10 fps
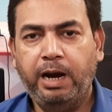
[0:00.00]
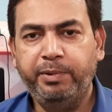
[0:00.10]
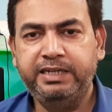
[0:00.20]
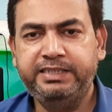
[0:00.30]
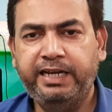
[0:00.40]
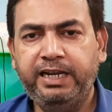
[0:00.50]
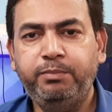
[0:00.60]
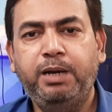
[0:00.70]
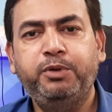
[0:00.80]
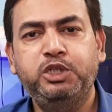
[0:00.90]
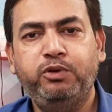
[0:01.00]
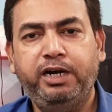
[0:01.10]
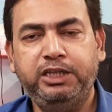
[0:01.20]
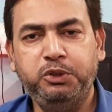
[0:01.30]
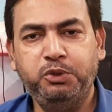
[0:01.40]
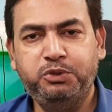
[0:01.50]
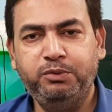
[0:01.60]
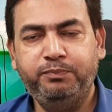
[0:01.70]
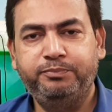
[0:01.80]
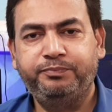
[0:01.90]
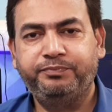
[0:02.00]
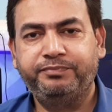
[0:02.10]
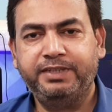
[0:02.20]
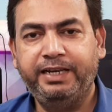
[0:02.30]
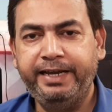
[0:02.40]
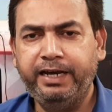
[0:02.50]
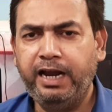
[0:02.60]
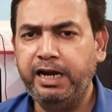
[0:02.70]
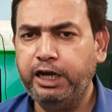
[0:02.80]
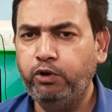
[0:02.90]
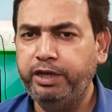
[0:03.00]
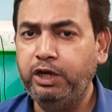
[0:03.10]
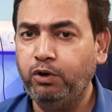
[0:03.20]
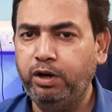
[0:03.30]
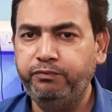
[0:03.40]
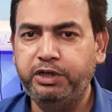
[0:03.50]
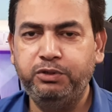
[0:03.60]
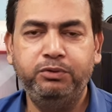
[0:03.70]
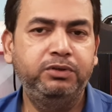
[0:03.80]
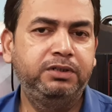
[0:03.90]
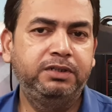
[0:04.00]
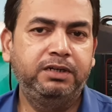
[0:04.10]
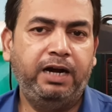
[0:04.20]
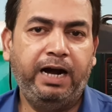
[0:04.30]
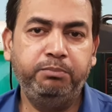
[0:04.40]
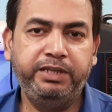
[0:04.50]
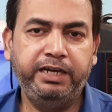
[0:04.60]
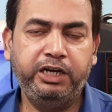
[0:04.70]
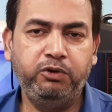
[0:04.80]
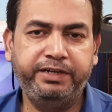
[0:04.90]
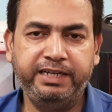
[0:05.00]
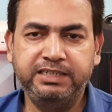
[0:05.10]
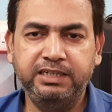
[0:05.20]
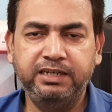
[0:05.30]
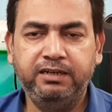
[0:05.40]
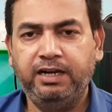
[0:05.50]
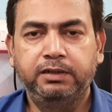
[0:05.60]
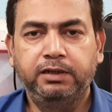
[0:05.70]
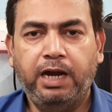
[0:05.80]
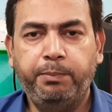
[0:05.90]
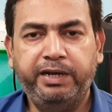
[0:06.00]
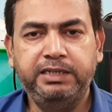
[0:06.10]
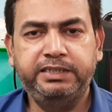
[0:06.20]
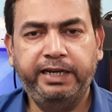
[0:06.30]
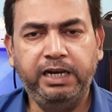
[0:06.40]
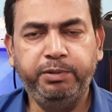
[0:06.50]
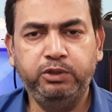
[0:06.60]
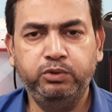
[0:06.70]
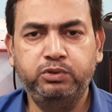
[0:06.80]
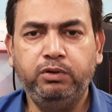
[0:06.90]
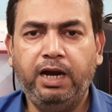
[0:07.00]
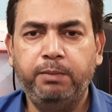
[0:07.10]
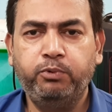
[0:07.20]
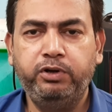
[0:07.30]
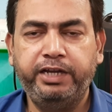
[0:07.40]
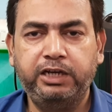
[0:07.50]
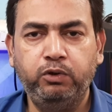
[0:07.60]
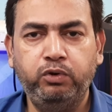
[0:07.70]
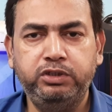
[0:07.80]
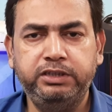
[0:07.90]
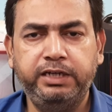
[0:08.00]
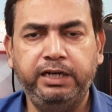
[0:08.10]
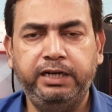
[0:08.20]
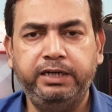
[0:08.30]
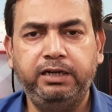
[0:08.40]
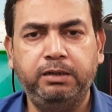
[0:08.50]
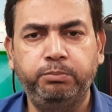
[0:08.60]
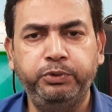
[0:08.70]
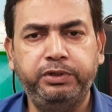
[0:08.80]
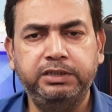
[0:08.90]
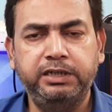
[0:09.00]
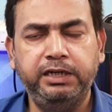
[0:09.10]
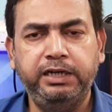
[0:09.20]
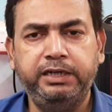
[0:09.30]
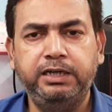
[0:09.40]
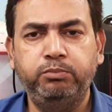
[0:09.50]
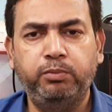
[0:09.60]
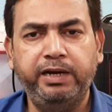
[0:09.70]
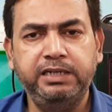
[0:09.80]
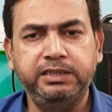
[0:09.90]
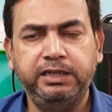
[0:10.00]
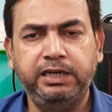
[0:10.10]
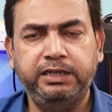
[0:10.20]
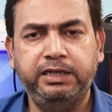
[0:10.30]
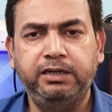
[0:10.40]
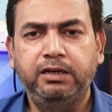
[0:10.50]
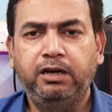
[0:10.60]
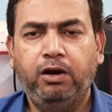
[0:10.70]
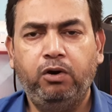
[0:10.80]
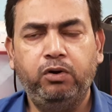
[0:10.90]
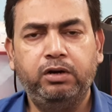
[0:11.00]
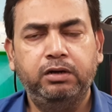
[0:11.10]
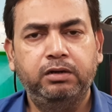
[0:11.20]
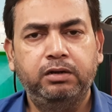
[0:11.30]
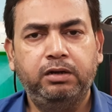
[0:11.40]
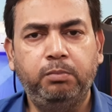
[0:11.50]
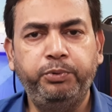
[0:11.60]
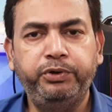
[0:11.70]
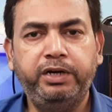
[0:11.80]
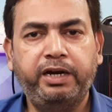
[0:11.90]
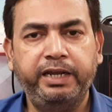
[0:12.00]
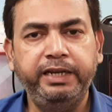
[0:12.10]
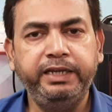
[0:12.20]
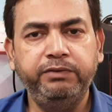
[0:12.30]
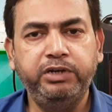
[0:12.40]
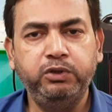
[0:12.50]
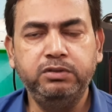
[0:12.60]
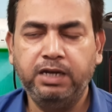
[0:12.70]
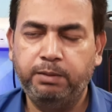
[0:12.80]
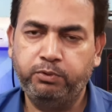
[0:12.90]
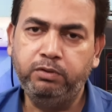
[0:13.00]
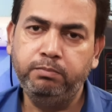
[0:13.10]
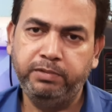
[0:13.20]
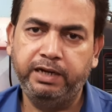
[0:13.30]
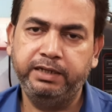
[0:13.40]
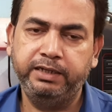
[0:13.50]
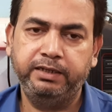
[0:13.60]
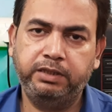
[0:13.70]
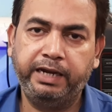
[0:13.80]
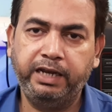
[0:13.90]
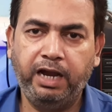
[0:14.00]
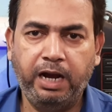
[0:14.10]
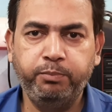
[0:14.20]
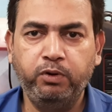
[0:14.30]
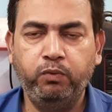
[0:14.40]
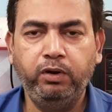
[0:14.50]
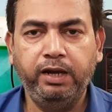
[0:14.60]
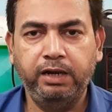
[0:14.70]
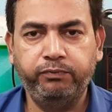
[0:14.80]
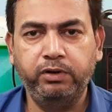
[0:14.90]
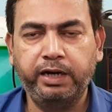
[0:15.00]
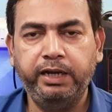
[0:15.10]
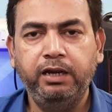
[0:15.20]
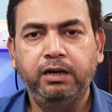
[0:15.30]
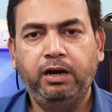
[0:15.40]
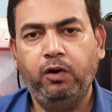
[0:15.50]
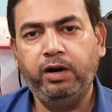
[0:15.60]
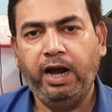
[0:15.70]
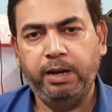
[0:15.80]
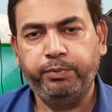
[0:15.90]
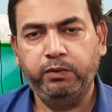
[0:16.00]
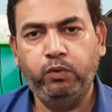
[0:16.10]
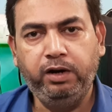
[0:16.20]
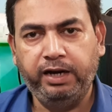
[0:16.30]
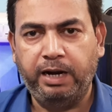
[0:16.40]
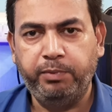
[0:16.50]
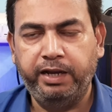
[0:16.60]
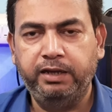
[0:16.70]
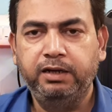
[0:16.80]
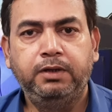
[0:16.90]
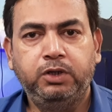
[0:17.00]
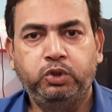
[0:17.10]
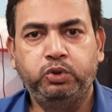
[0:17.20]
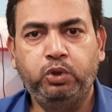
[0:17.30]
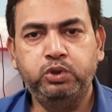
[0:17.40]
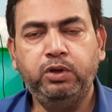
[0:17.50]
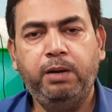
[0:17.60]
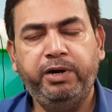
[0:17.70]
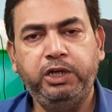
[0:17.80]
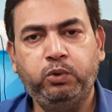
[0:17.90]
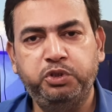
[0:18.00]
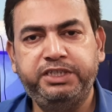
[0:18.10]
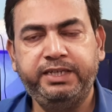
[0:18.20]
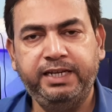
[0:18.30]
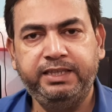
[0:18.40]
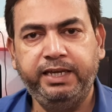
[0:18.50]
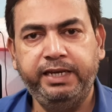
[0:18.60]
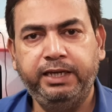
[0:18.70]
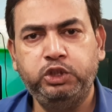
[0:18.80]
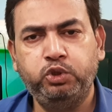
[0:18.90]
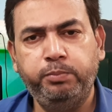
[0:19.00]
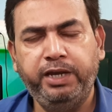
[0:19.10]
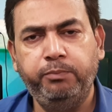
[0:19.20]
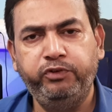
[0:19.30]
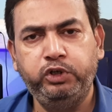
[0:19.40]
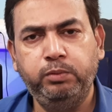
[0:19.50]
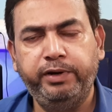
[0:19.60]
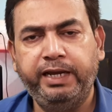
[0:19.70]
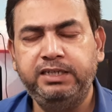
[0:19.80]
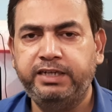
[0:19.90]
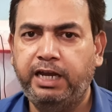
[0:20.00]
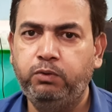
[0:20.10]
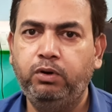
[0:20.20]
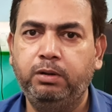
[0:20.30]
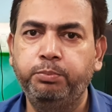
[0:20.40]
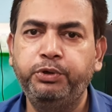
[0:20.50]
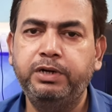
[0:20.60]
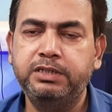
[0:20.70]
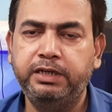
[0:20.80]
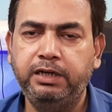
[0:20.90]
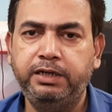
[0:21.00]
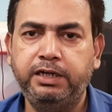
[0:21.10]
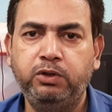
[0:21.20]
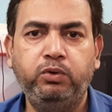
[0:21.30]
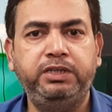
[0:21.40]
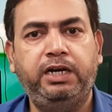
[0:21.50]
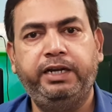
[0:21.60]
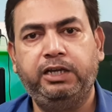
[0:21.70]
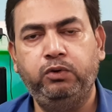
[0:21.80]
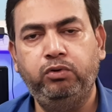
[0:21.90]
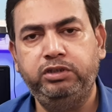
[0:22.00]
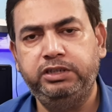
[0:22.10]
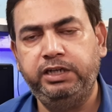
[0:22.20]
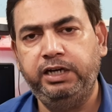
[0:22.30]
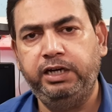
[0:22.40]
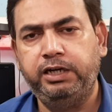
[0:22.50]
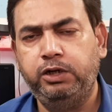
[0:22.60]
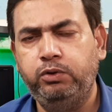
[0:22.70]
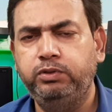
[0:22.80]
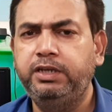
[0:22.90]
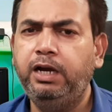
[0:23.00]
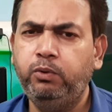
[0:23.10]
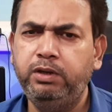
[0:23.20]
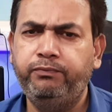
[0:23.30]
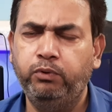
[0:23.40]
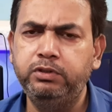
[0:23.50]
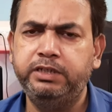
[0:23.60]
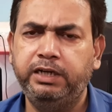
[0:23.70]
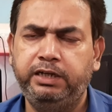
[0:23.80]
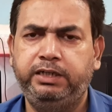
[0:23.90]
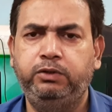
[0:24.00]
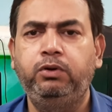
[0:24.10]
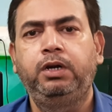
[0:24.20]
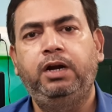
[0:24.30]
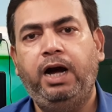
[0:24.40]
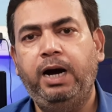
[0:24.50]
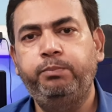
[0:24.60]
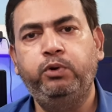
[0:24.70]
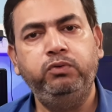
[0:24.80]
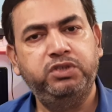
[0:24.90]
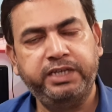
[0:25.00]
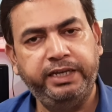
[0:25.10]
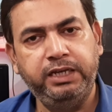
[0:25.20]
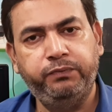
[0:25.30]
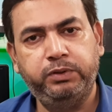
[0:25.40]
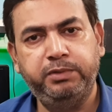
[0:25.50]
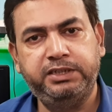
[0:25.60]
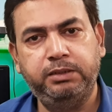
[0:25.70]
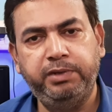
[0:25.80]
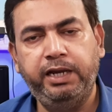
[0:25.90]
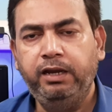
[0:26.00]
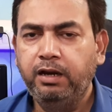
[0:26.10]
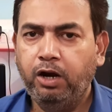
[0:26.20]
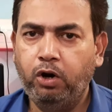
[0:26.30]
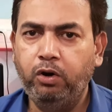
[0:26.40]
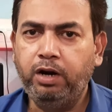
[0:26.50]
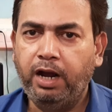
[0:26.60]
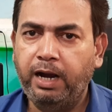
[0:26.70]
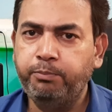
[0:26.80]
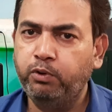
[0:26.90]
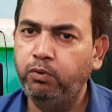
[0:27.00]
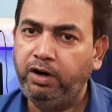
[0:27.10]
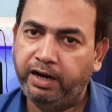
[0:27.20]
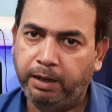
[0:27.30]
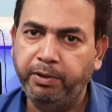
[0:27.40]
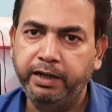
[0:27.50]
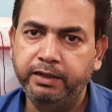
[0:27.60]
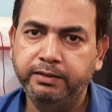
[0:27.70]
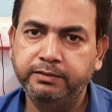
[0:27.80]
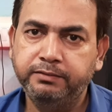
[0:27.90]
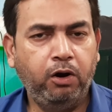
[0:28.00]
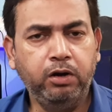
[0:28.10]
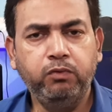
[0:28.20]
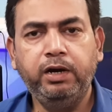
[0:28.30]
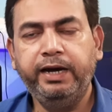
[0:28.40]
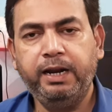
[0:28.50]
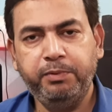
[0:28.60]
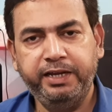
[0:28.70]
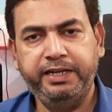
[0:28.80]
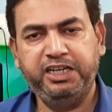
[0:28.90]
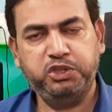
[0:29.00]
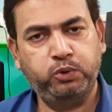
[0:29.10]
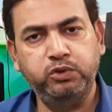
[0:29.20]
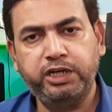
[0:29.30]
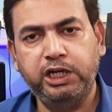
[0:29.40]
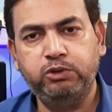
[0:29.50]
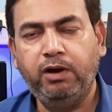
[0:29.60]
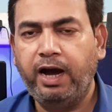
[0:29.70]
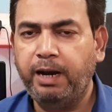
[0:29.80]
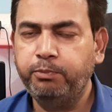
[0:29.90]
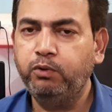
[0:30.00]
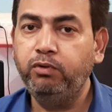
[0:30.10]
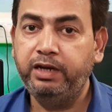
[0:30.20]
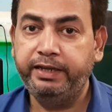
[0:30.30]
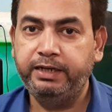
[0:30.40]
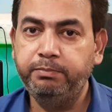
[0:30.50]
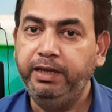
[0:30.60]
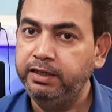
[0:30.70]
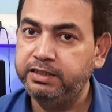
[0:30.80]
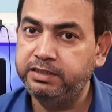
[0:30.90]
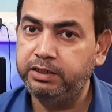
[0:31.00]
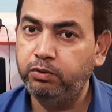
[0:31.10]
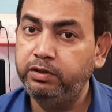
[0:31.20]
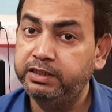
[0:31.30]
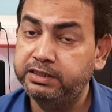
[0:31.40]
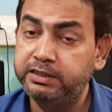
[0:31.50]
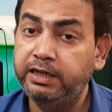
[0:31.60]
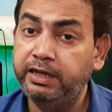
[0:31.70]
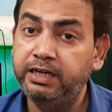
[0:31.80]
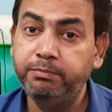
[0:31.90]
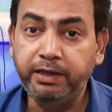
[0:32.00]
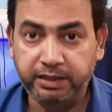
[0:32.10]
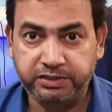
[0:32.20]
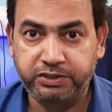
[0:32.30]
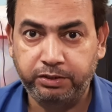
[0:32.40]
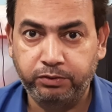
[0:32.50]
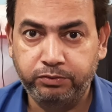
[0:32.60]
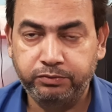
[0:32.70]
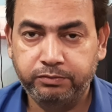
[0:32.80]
हमारे चैनल में आपका स्वागत है दोस्तों लेकर आ गया हूँ एक और वीडियो आप देख रहे हो टेक जर्नल हमारे चैनल पे दोस्तों आपको टेक्नोलॉजी से रिलेटेड कंप्यूटर से रिलेटेड मोबाइल से रिलेटेड और कंप्यूटर ट्रेनिंग की वीडियोस आपको मिलेगी ताकि आपको वो हेल्पफुल रहे और आपके वो काम आए दोस्तों हमारी कोशिश रहती है कि जो भी हम वीडियो बनाएं चाहे वो कंप्यूटर से रिलेटेड हो या टेक्नोलॉजी से रिलेटेड हो या कोई फ़ोन से रिलेटेड हो आपको सही इन्फॉर्मेशन मिले और आपको वो काम आए और वो अगर आप लेने का सोच रहे हो तो आपको वो लेने में ईजी हो डिसीजन लेने में ईजी हो